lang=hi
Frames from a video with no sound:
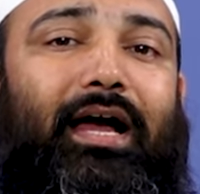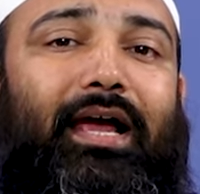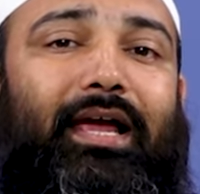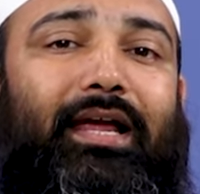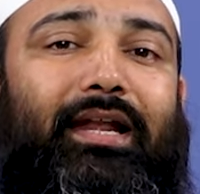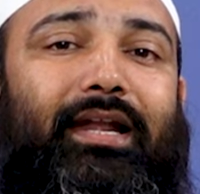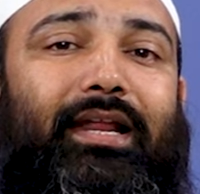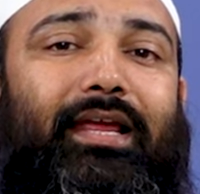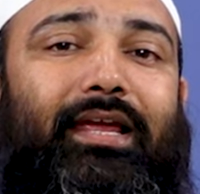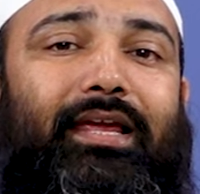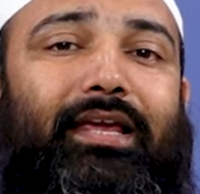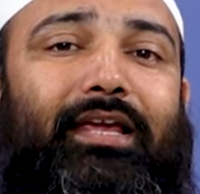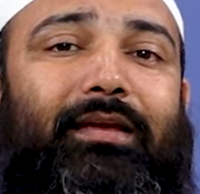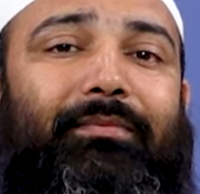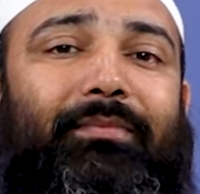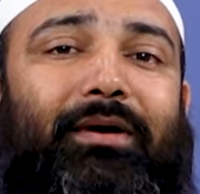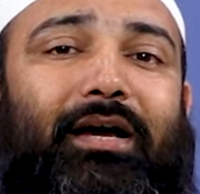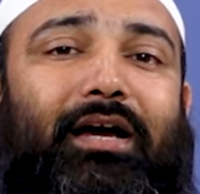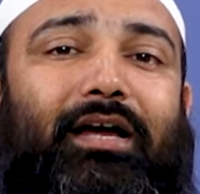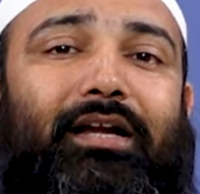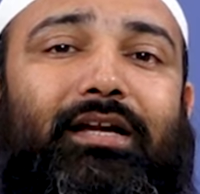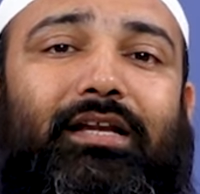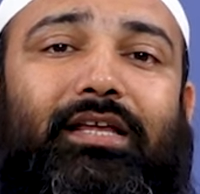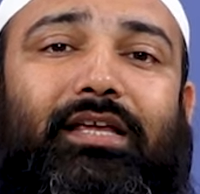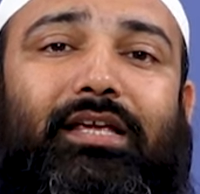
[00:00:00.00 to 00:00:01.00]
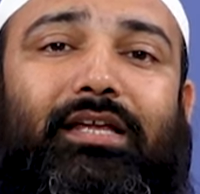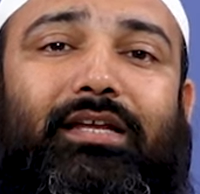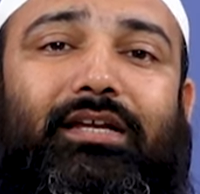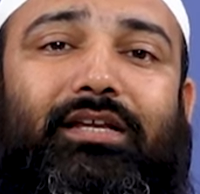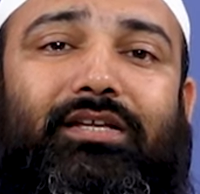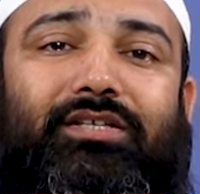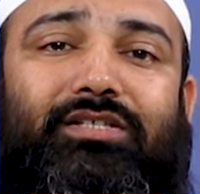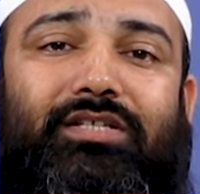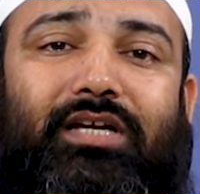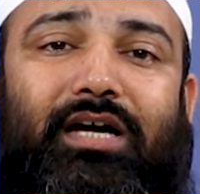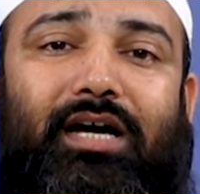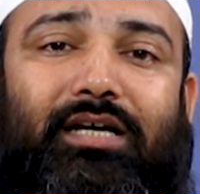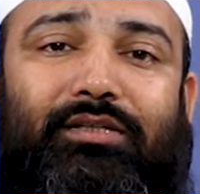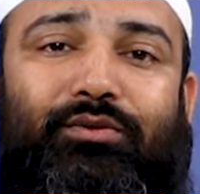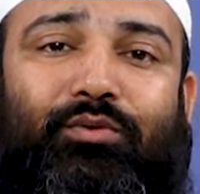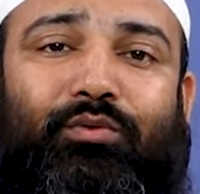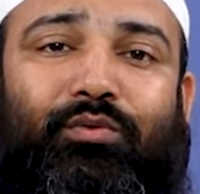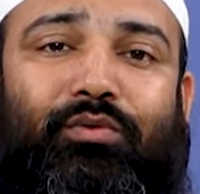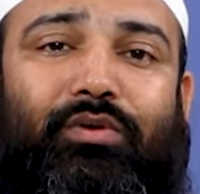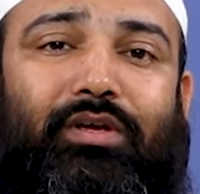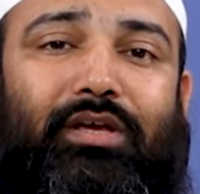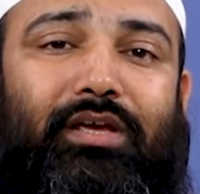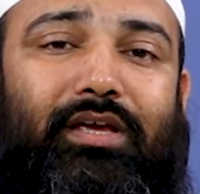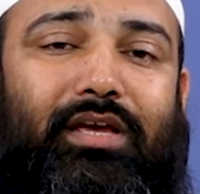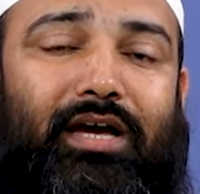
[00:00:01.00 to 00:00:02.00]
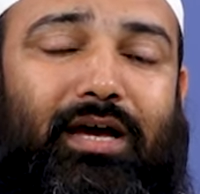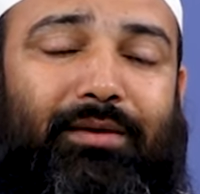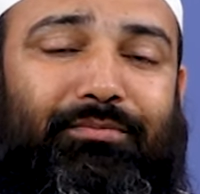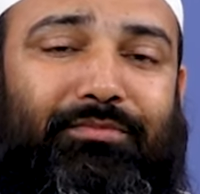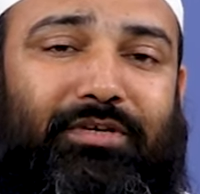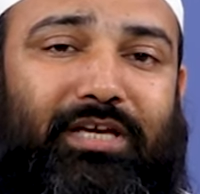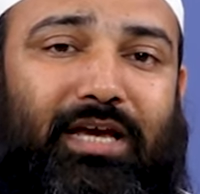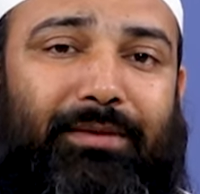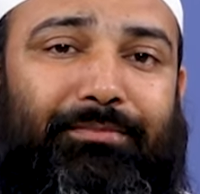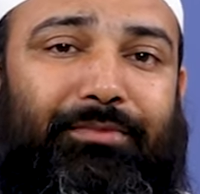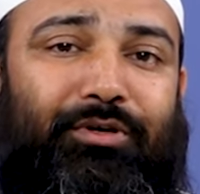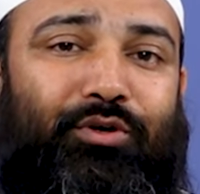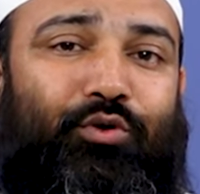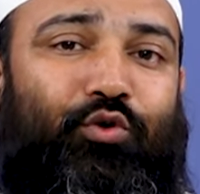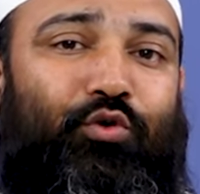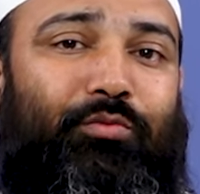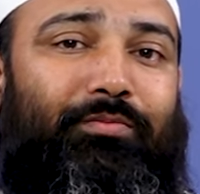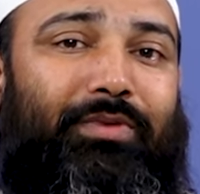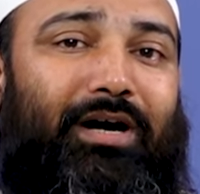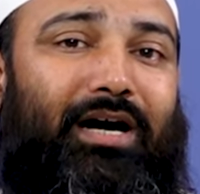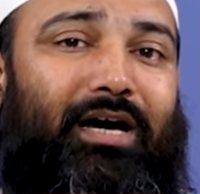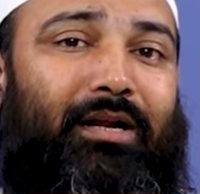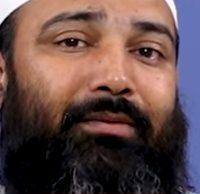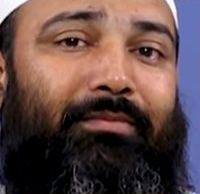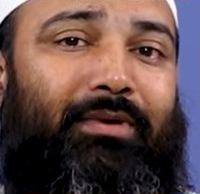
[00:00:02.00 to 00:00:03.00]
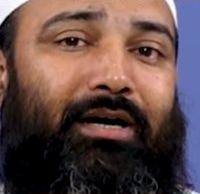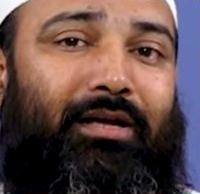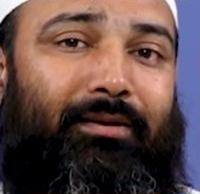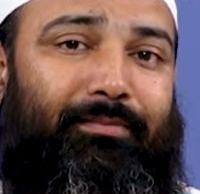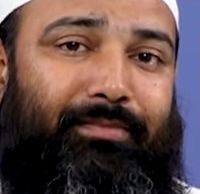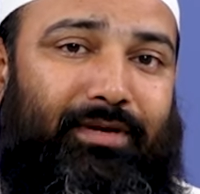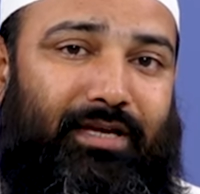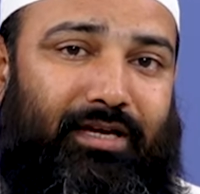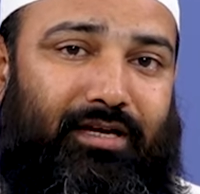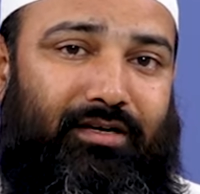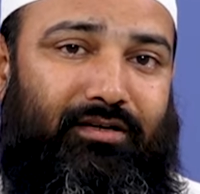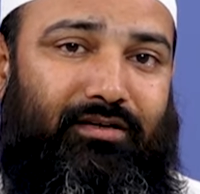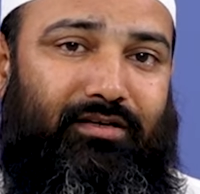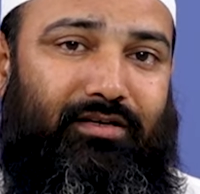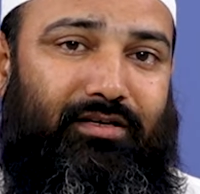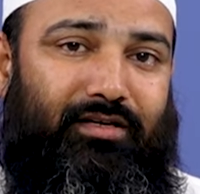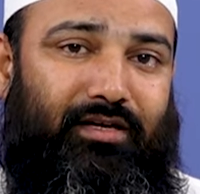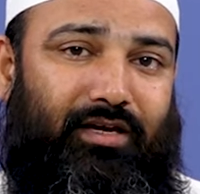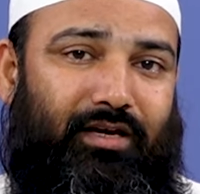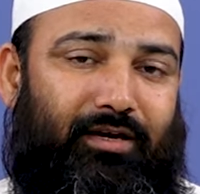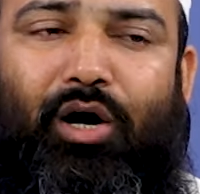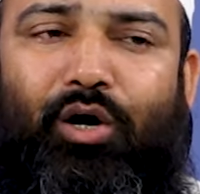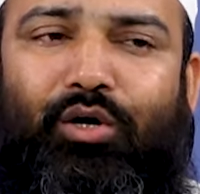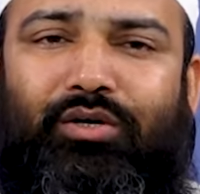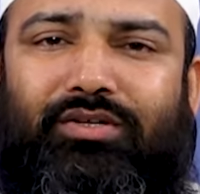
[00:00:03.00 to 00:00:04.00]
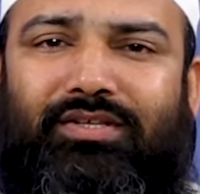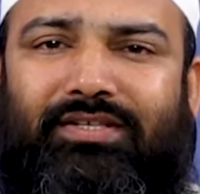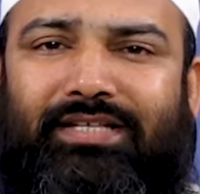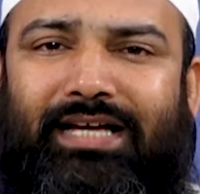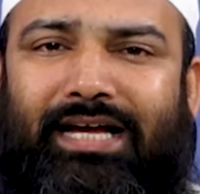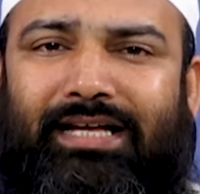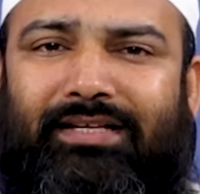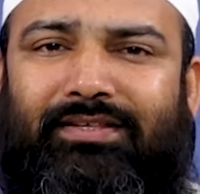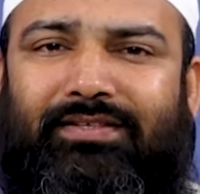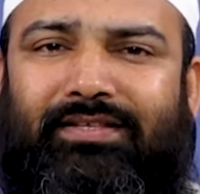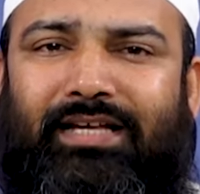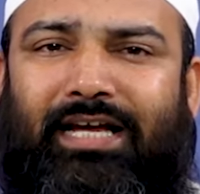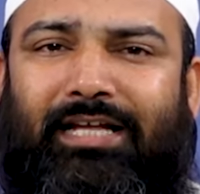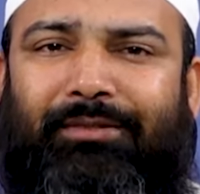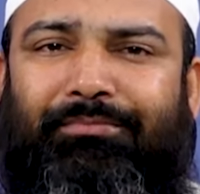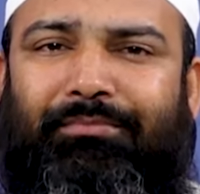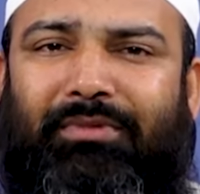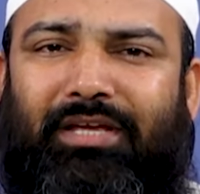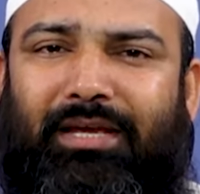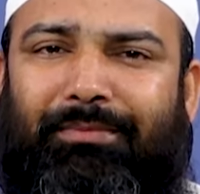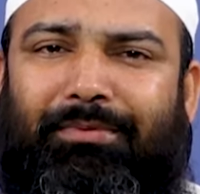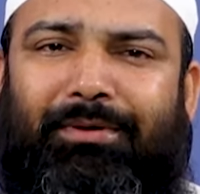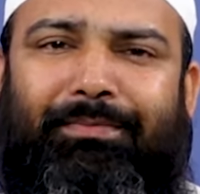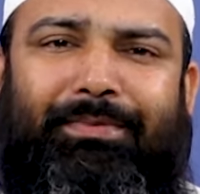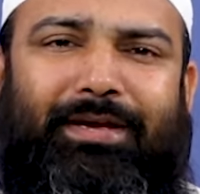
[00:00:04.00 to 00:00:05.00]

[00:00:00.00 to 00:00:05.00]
अहल ईमान की निजात और उनकी कामयाबी को बार बार बयान किया है और साथ साथ में ये भी